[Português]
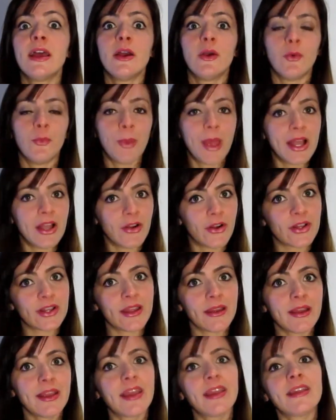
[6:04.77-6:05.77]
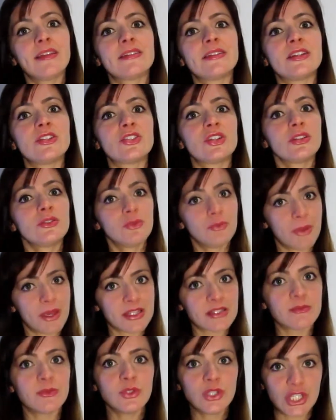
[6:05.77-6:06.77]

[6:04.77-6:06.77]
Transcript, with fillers: O melhor é que seja no mesmo